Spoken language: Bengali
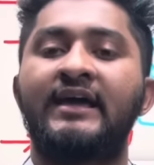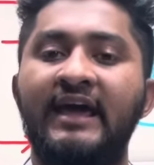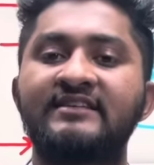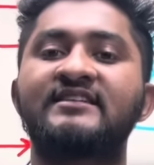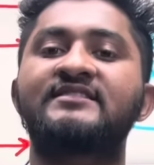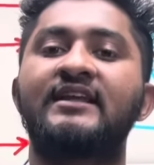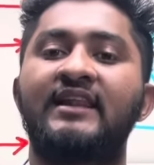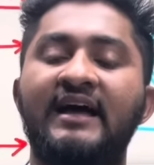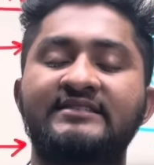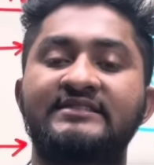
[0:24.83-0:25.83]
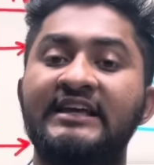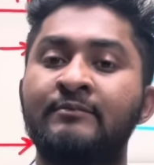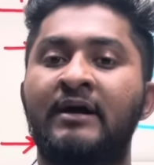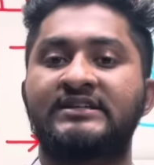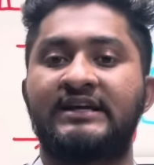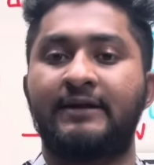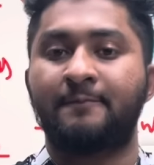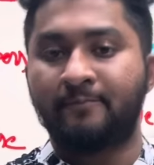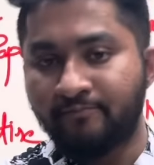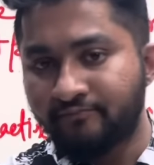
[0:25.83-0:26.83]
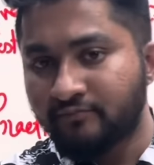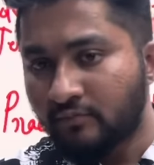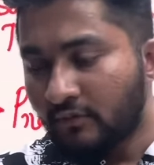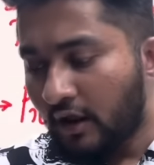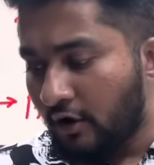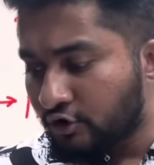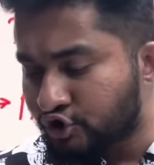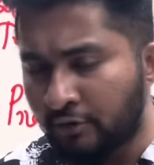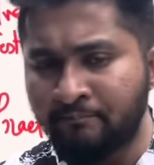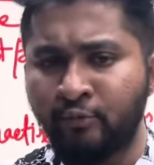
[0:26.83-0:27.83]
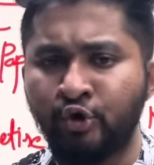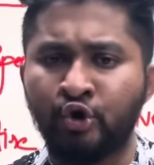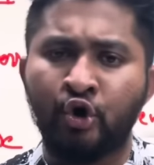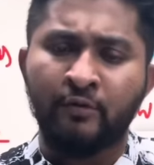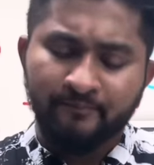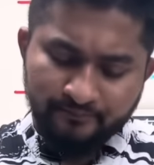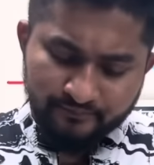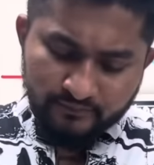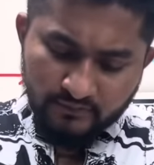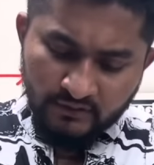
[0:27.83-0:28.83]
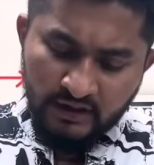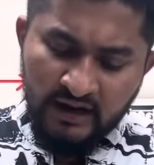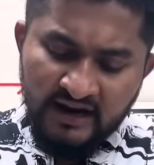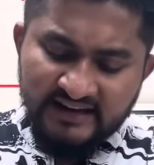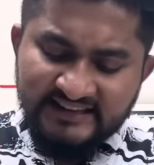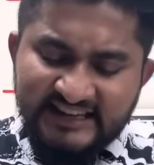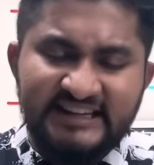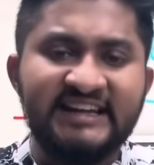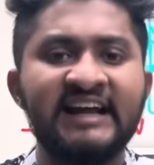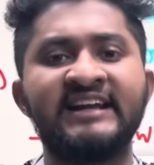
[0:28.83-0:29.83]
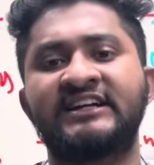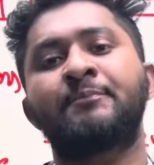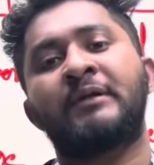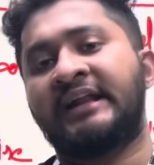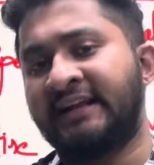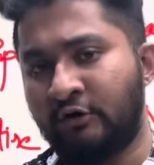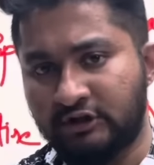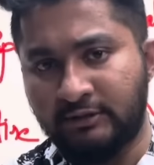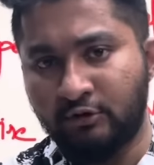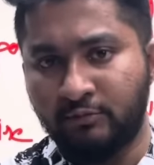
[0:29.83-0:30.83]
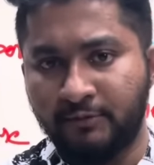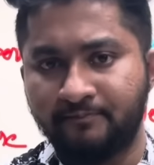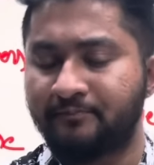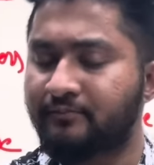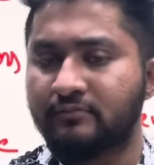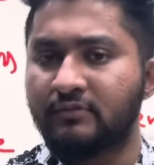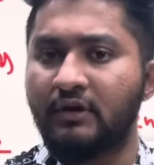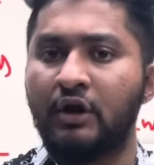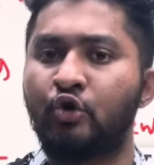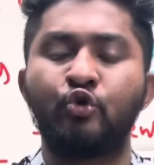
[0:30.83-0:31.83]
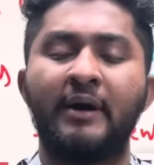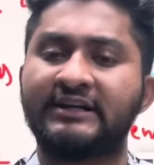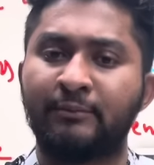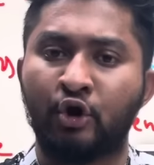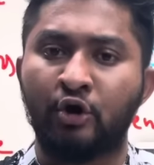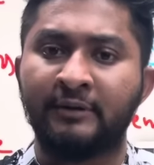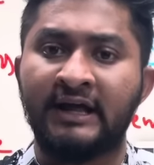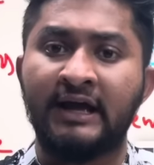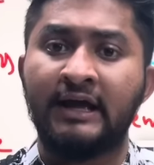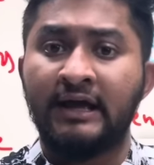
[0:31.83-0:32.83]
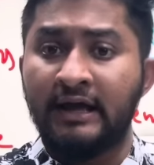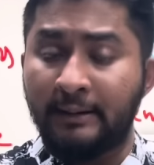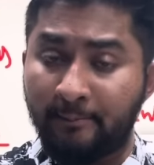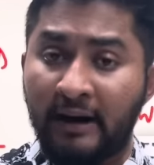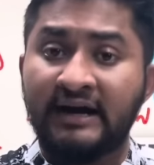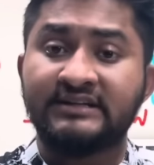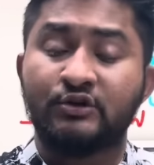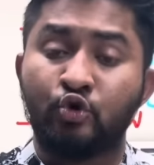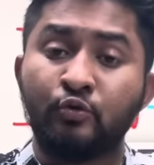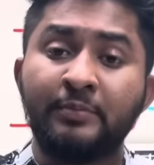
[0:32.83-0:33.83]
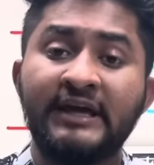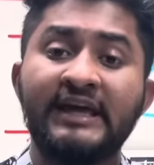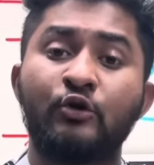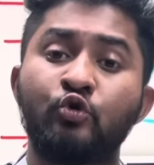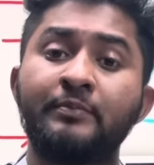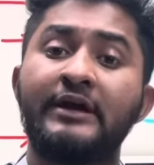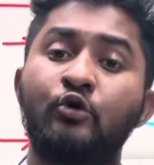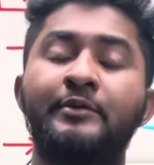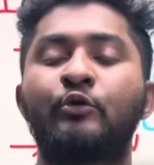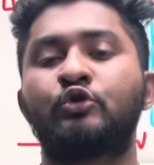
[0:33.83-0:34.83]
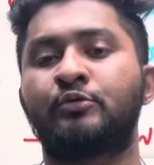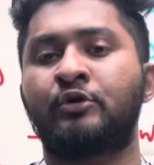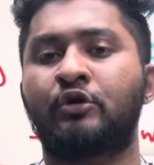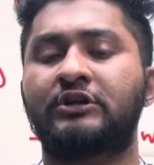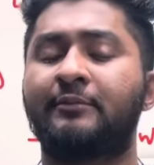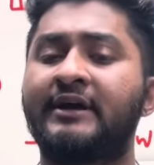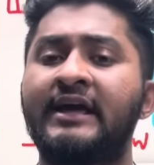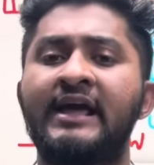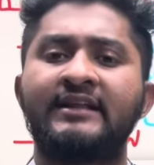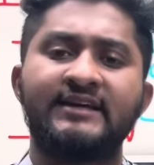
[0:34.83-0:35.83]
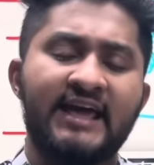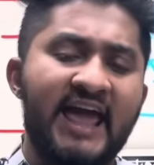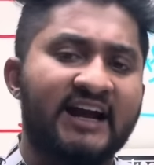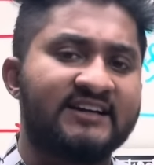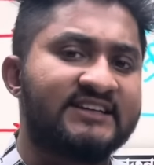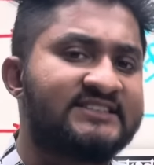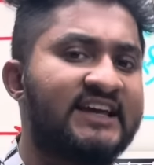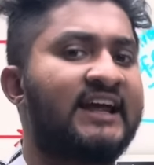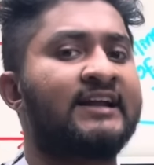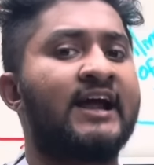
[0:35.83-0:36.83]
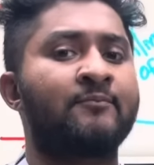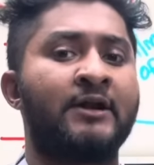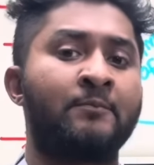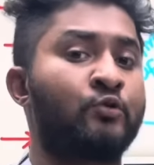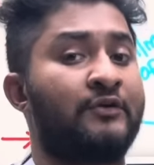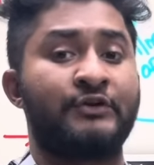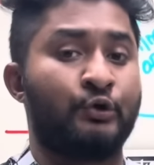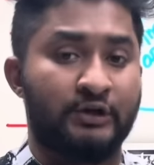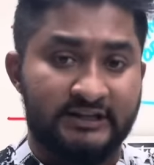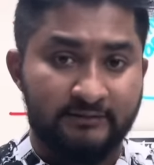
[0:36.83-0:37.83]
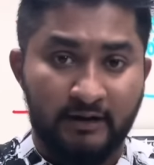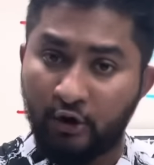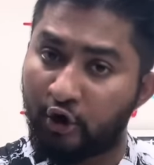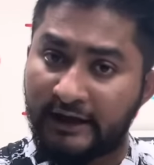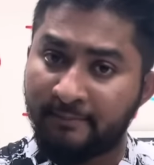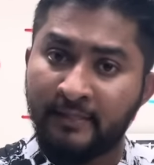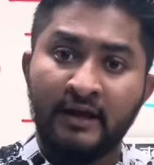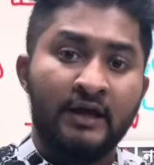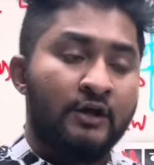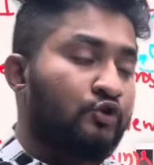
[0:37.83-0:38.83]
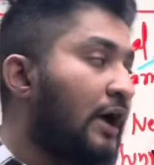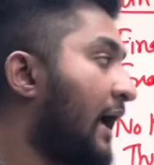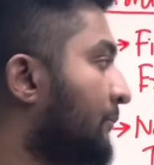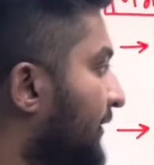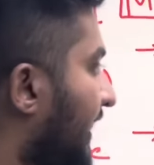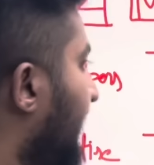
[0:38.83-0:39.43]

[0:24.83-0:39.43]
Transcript: এইচএসসির লাস্ট তিন মাসের সম্পূর্ণ ডিটেলড একটা প্ল্যান নিয়ে কথা বলবো খুব একটা বড় হবে না বাট খুবই খুবই খুবই গুরুত্বপূর্ণ কথা হবে তাই একটা সেকেন্ড কাটবা না পুরো ভিডিওটা দেখবা ওকে তো আমরা